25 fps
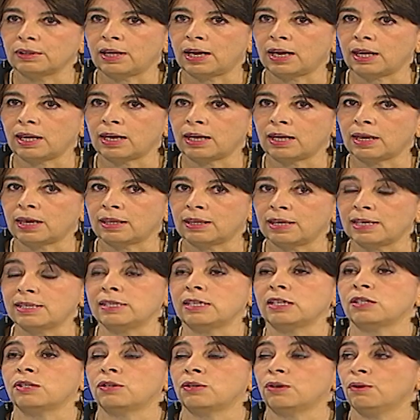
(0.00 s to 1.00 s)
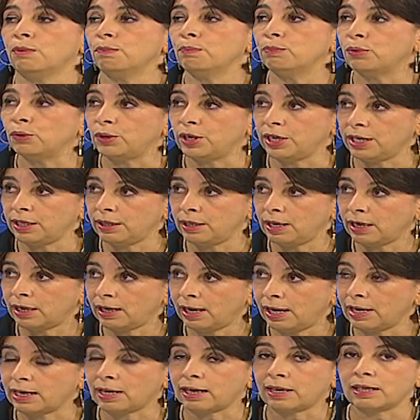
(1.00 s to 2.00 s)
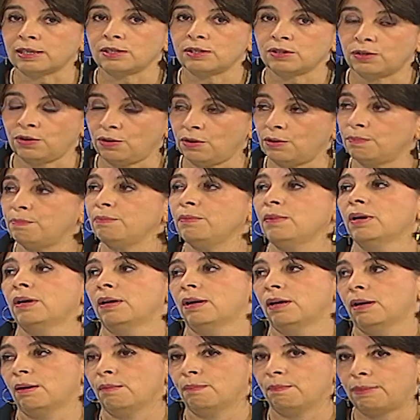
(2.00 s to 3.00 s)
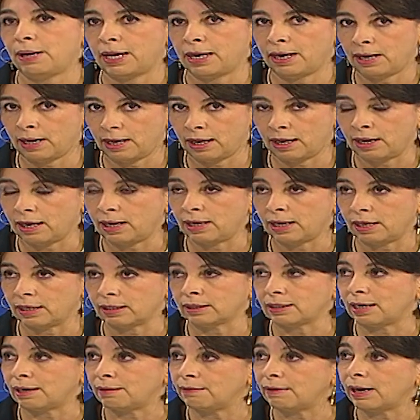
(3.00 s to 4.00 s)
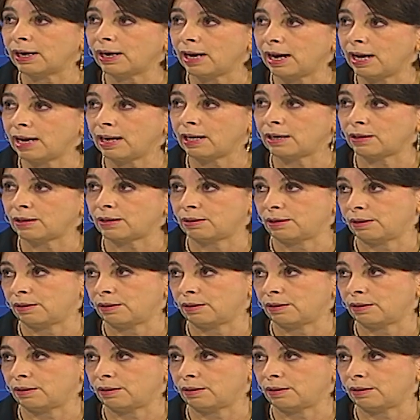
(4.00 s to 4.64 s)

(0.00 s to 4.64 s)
eh, decisión política y gestión para trabajar,